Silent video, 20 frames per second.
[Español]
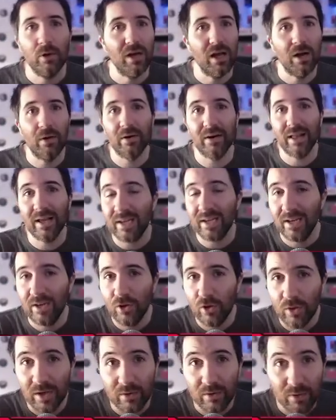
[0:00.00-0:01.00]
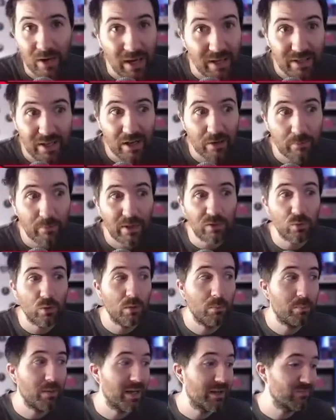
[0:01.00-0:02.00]
pero la verdad es que lo de Riley
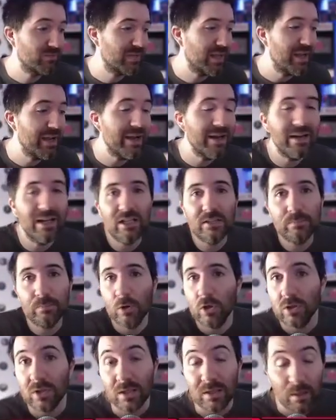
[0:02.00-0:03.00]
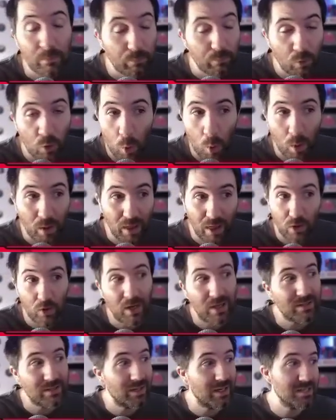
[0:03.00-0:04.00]
armando el plantel, Spolstra tampoco ha
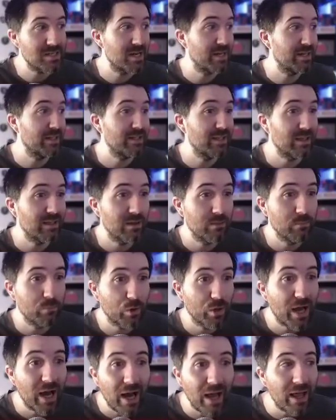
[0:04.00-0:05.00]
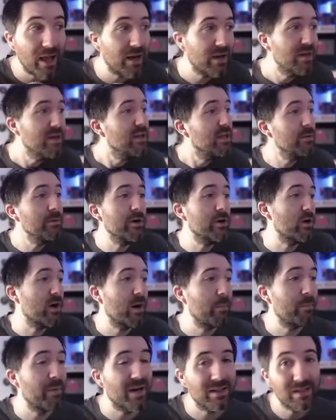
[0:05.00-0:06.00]
dado la talla en esta temporada. Y bueno,
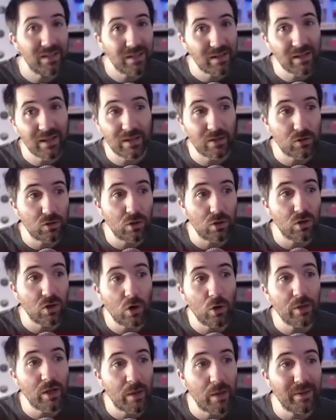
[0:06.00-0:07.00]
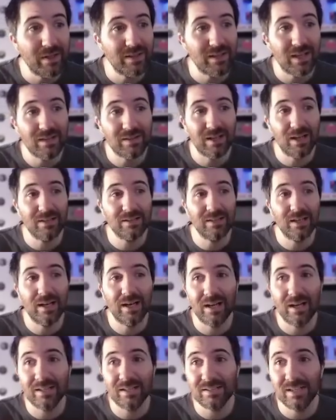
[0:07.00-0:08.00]
a partir de esto, obviamente
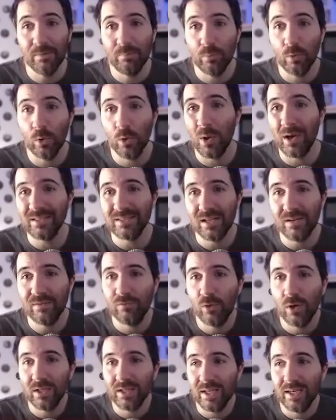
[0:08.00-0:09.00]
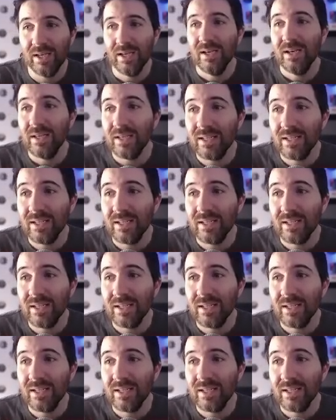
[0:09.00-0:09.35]
Atlanta se pudo hacer fuerte